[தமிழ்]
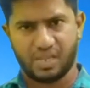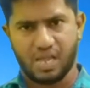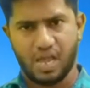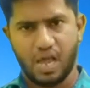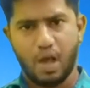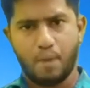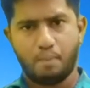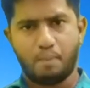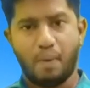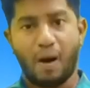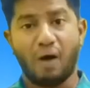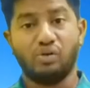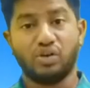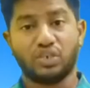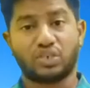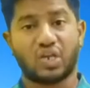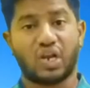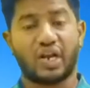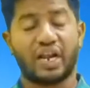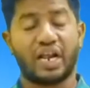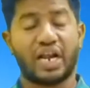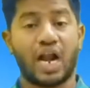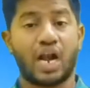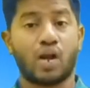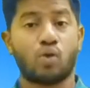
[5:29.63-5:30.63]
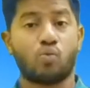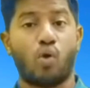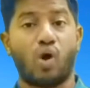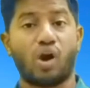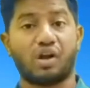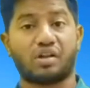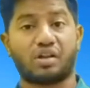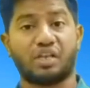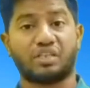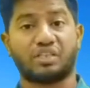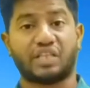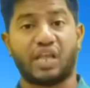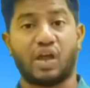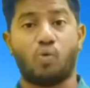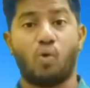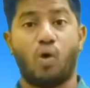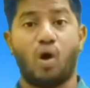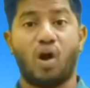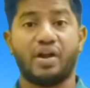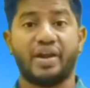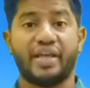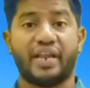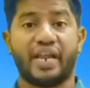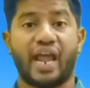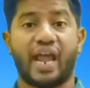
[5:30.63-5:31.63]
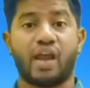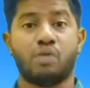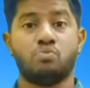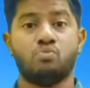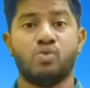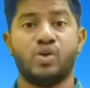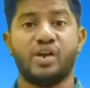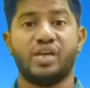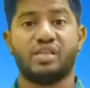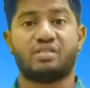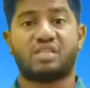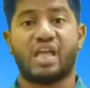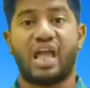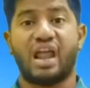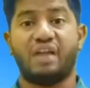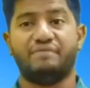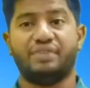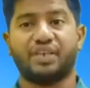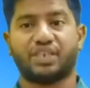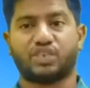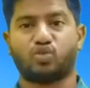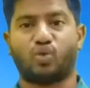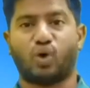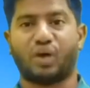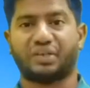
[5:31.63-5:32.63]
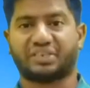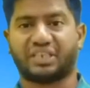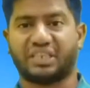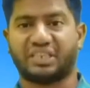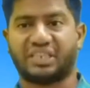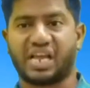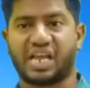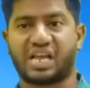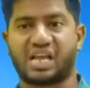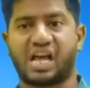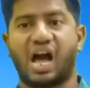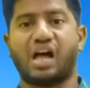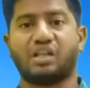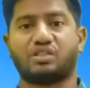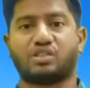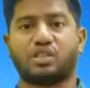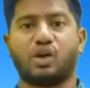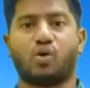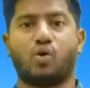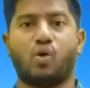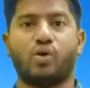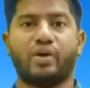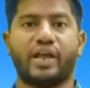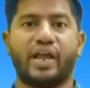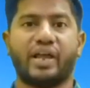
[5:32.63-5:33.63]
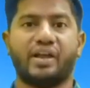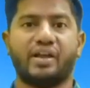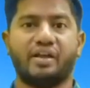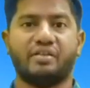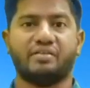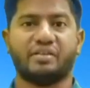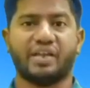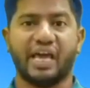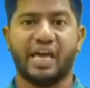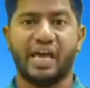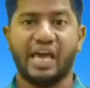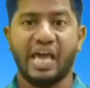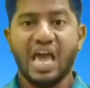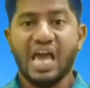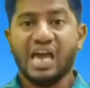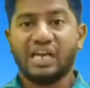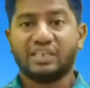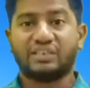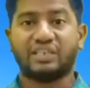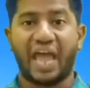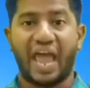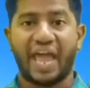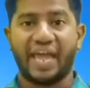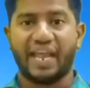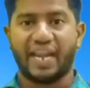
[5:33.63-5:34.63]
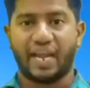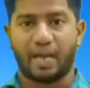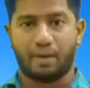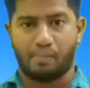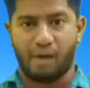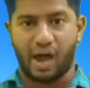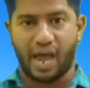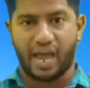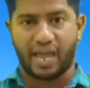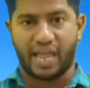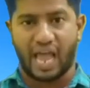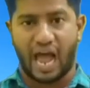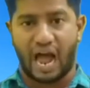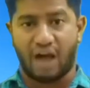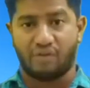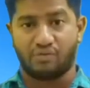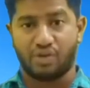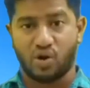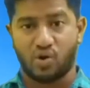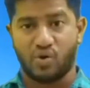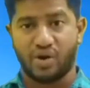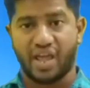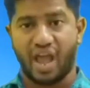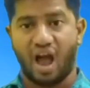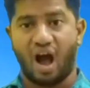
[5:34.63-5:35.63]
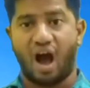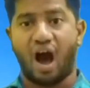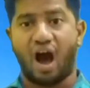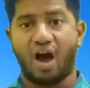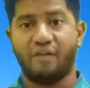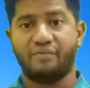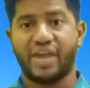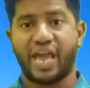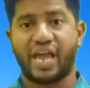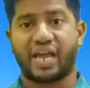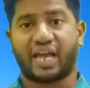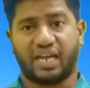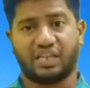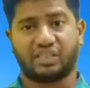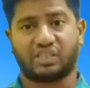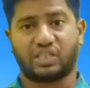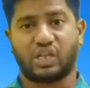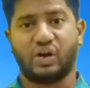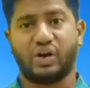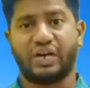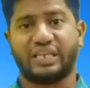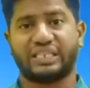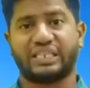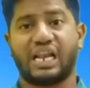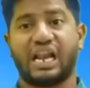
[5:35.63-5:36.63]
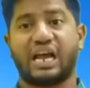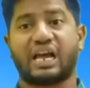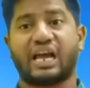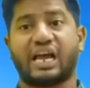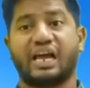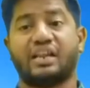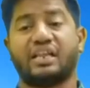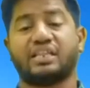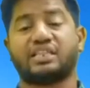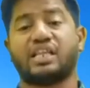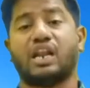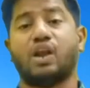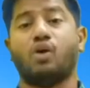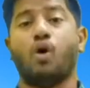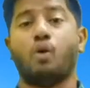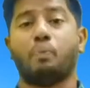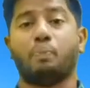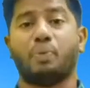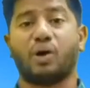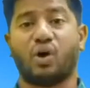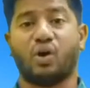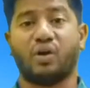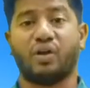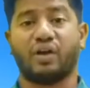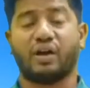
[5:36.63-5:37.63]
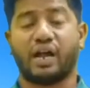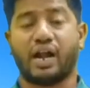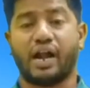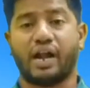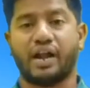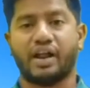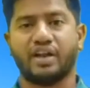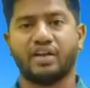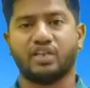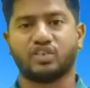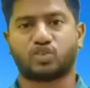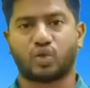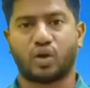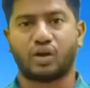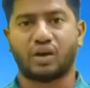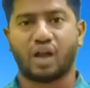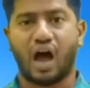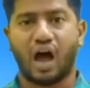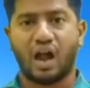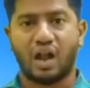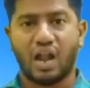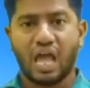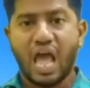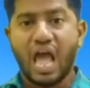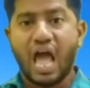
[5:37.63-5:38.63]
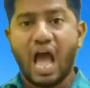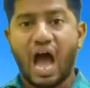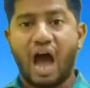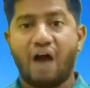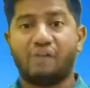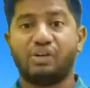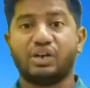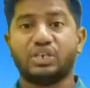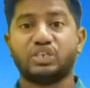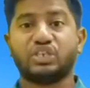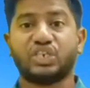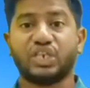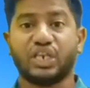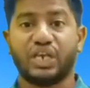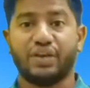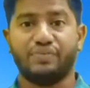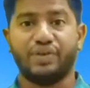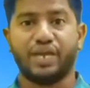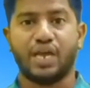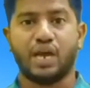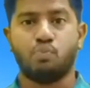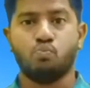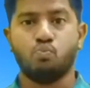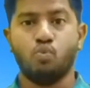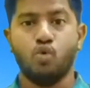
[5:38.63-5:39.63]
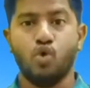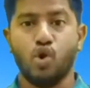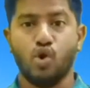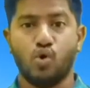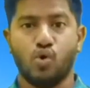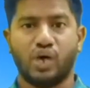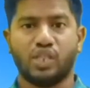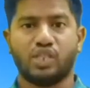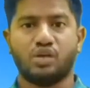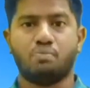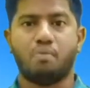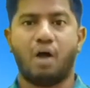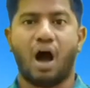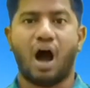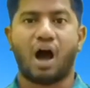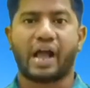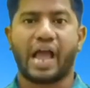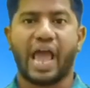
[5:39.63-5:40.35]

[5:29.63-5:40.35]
பவுல்சரே நான் ஓட்டத்தை ஓடினேன் முடித்தேன் விசுவாசத்தை காத்து கொண்டேன் என்று தைரியமாய் அவனுடைய ஆவியை கத்தரிடத்துல கரத்துல ஒப்பு கொடுக்கிறான் என்று சொன்னால் அவன் ஜீவியம் முழுவதுமாக